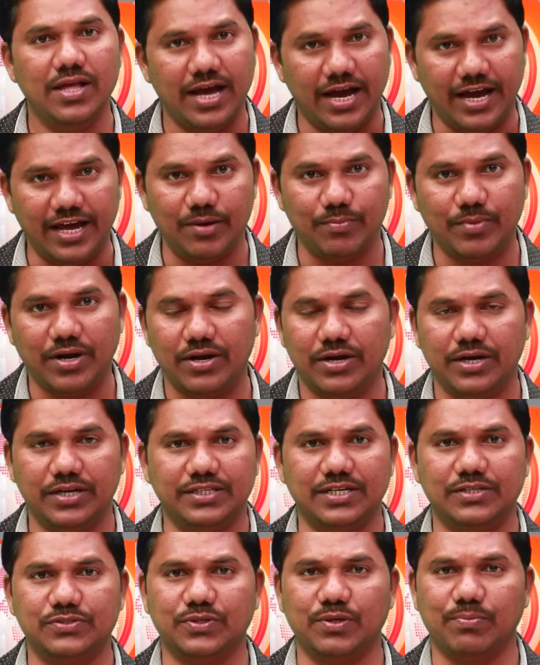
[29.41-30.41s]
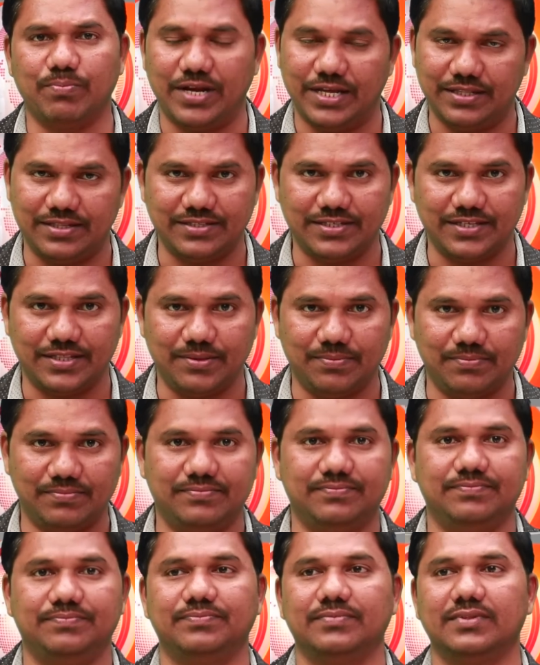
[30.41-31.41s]
ఆయన మాట్లాడి తెలుసుకునే ప్రయత్నం చేద్దాం
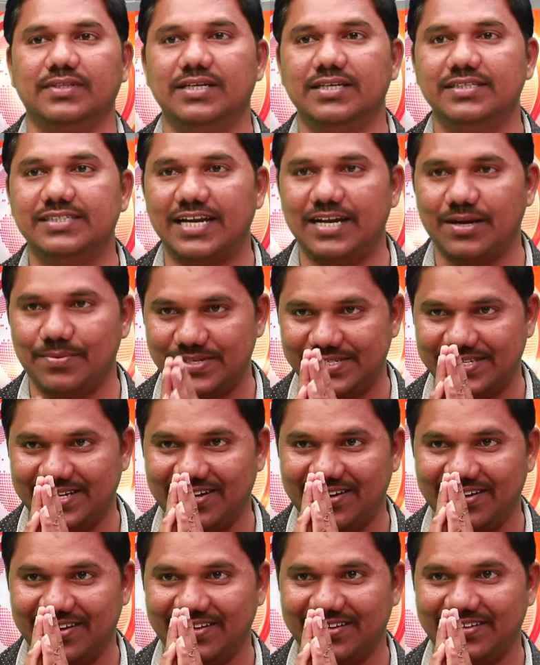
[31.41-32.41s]
సార్ నమస్తే అండి